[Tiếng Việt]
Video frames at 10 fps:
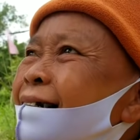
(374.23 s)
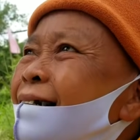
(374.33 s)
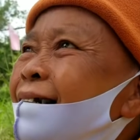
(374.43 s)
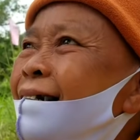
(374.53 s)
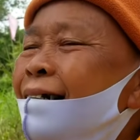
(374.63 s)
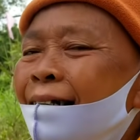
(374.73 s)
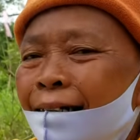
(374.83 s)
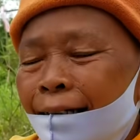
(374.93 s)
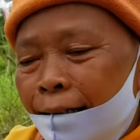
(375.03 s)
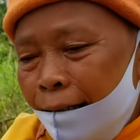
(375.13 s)
dạ con
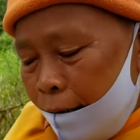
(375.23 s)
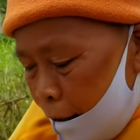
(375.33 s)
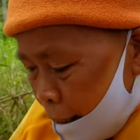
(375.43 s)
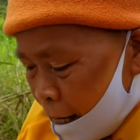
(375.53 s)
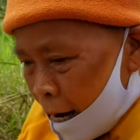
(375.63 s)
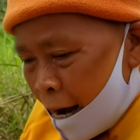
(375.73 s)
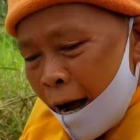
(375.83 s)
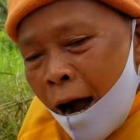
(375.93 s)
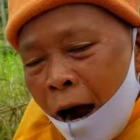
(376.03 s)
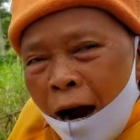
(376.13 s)
là đi giúp mấy cái hoàn cảnh
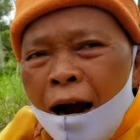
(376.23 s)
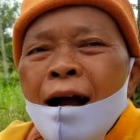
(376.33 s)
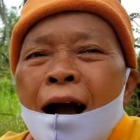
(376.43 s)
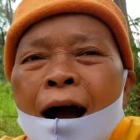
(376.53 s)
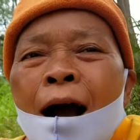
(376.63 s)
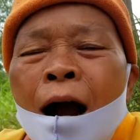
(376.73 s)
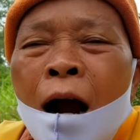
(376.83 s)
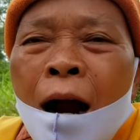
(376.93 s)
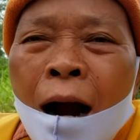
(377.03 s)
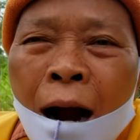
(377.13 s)
khó khăn
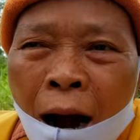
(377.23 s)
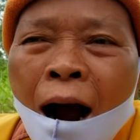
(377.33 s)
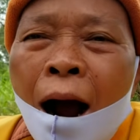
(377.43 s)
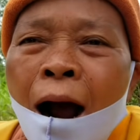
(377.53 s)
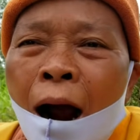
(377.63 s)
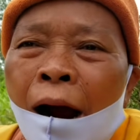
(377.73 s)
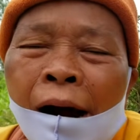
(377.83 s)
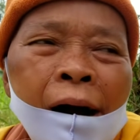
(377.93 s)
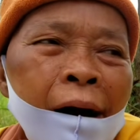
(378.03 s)
dạ